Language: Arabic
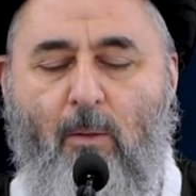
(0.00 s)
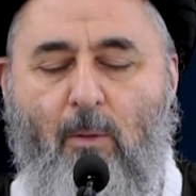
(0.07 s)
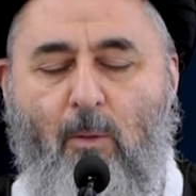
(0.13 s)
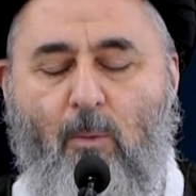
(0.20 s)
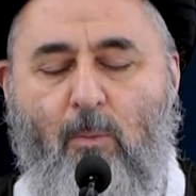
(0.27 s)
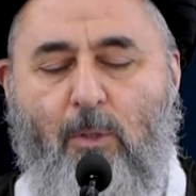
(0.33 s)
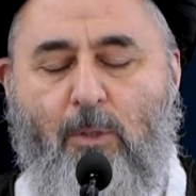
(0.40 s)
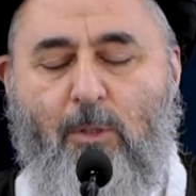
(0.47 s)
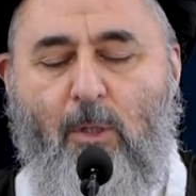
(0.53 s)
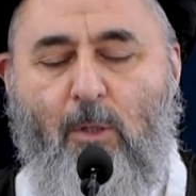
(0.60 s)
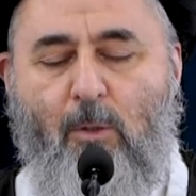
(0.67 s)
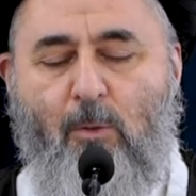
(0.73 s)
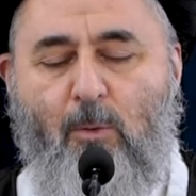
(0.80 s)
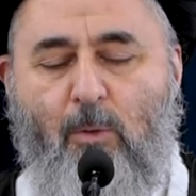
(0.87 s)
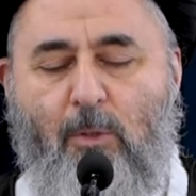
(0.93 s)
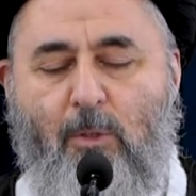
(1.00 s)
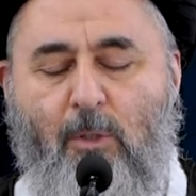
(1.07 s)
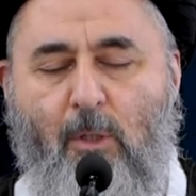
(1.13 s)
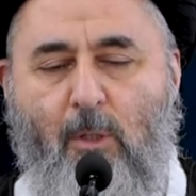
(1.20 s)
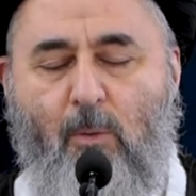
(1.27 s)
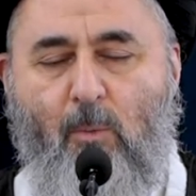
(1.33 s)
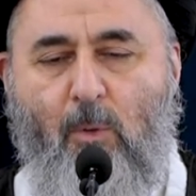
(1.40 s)
ثم الصلاة
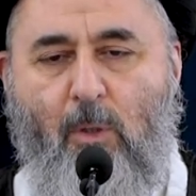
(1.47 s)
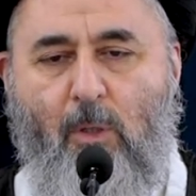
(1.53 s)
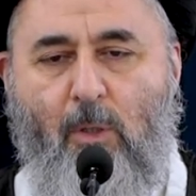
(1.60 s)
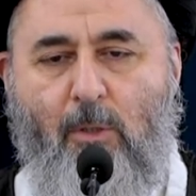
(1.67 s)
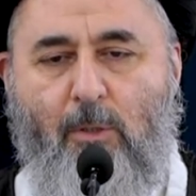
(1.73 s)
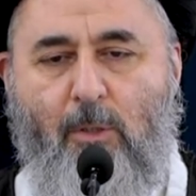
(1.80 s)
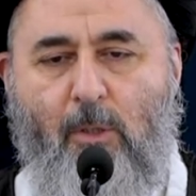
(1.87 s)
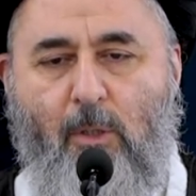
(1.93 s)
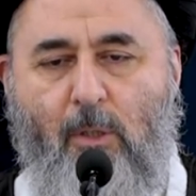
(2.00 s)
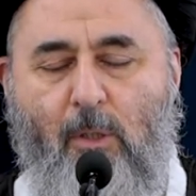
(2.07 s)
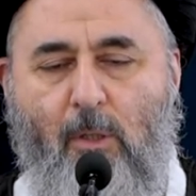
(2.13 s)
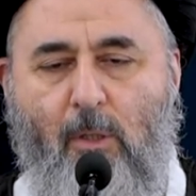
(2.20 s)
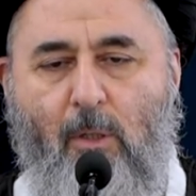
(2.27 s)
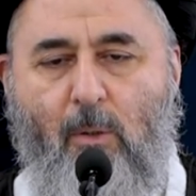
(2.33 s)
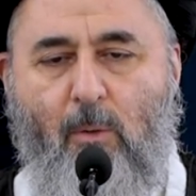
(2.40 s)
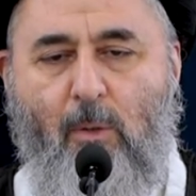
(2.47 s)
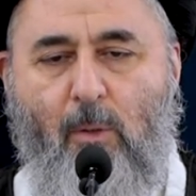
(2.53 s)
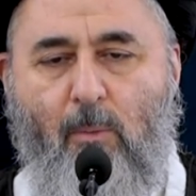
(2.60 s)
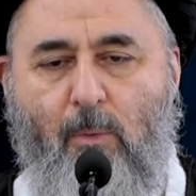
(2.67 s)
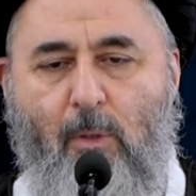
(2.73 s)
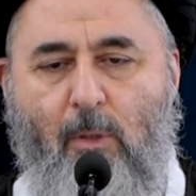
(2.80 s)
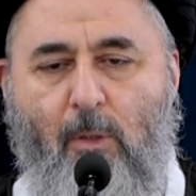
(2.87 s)
والسلام على سيدنا
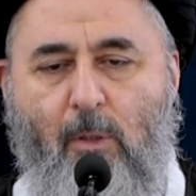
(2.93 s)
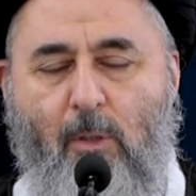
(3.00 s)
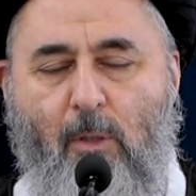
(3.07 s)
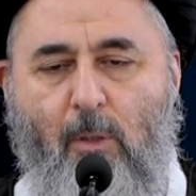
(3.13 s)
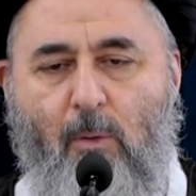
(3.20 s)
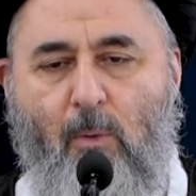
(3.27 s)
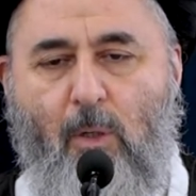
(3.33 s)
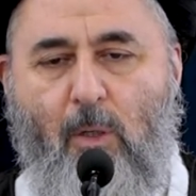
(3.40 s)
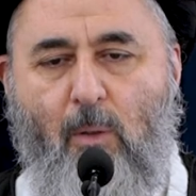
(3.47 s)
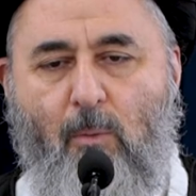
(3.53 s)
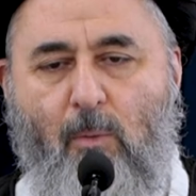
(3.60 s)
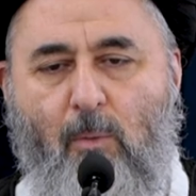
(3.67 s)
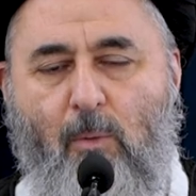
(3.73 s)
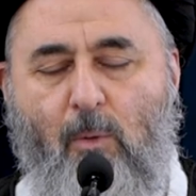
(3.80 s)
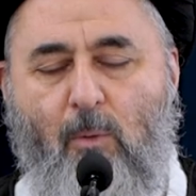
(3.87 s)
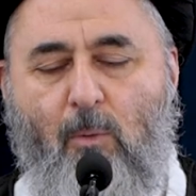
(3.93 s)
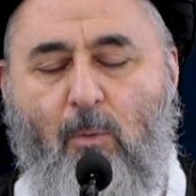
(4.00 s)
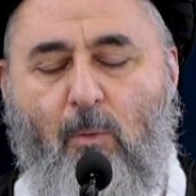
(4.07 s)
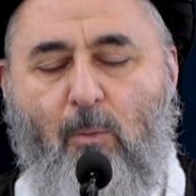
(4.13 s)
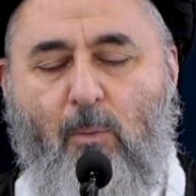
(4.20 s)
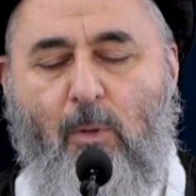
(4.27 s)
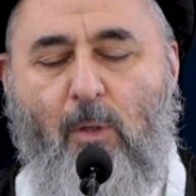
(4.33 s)
ونبينا وحبيب
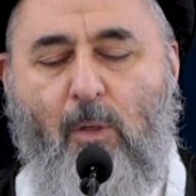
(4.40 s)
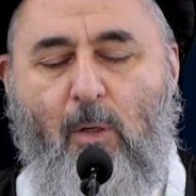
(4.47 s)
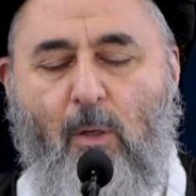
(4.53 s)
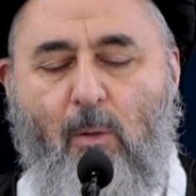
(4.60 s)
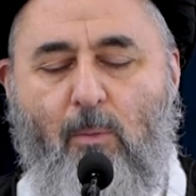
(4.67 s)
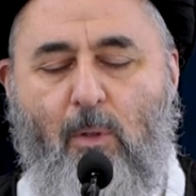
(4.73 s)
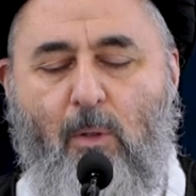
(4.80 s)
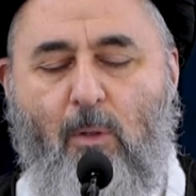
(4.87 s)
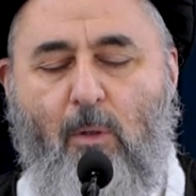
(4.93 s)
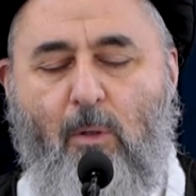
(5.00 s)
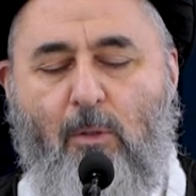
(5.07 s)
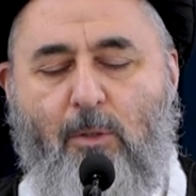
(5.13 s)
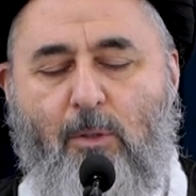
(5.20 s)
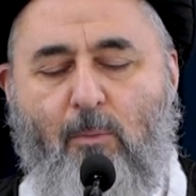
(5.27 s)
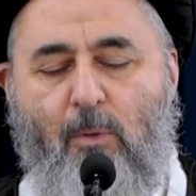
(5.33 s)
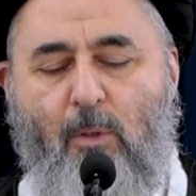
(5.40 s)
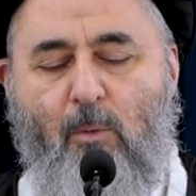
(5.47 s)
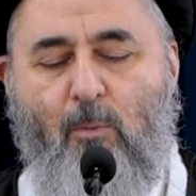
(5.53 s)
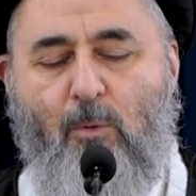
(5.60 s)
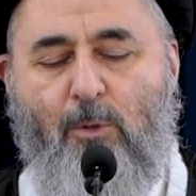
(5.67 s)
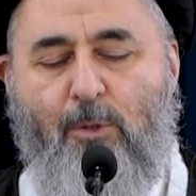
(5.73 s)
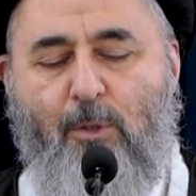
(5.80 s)
قلوبنا أبي القاسم
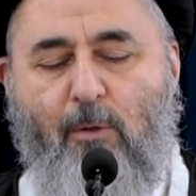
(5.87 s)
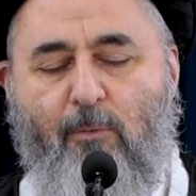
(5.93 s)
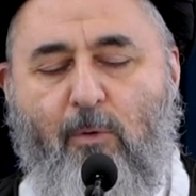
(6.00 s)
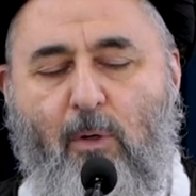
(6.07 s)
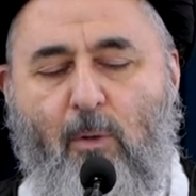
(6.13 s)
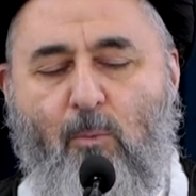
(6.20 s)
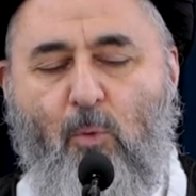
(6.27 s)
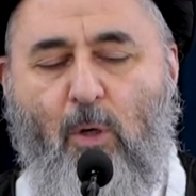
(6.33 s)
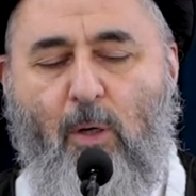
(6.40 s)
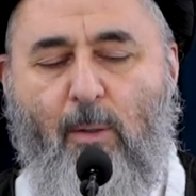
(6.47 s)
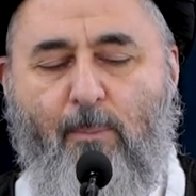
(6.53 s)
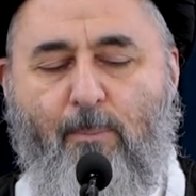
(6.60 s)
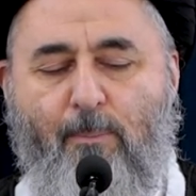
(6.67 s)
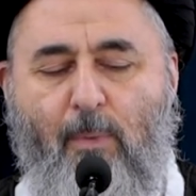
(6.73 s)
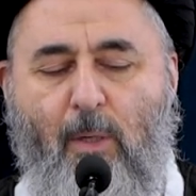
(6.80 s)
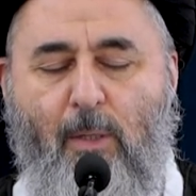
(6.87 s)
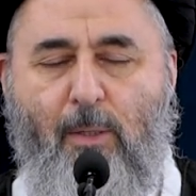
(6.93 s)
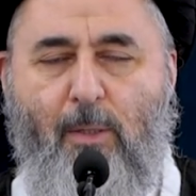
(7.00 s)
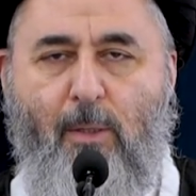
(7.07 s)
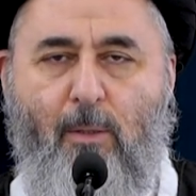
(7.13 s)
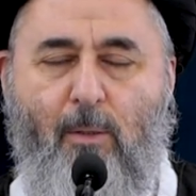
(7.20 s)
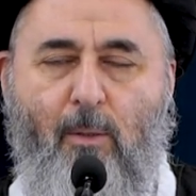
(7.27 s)
المصطفى
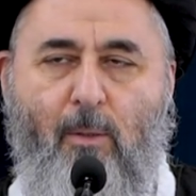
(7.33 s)
محمد